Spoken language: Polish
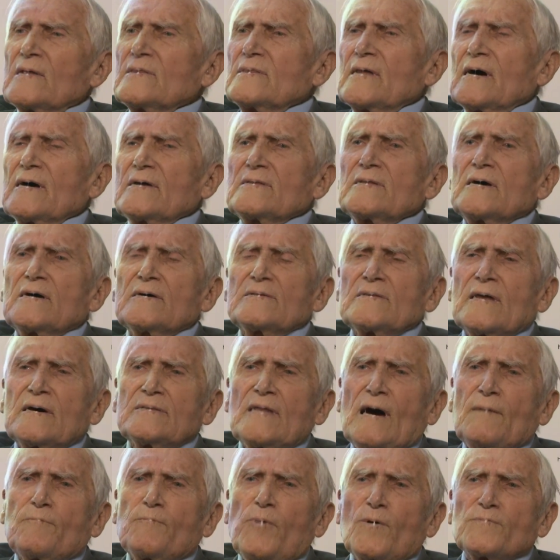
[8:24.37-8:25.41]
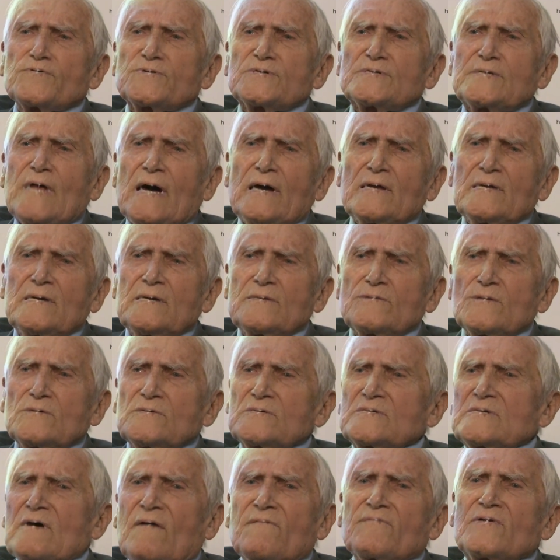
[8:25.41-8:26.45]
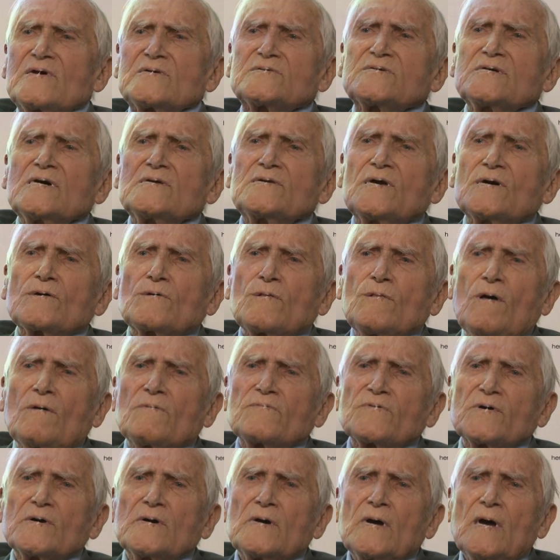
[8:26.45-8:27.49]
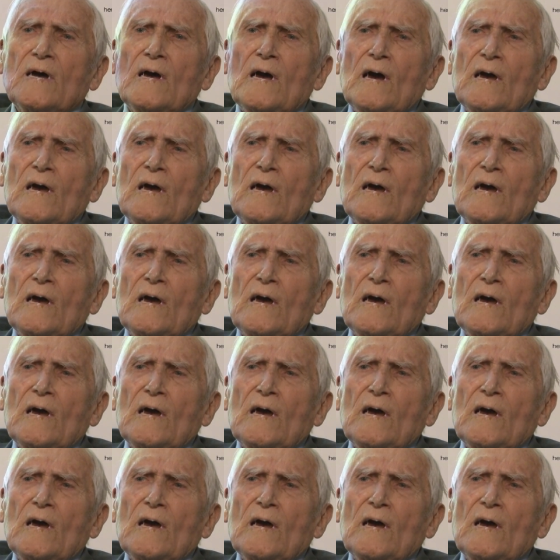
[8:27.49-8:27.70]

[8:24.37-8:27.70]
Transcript: na, na, na, na powstanie, to jest zawracanie głowy.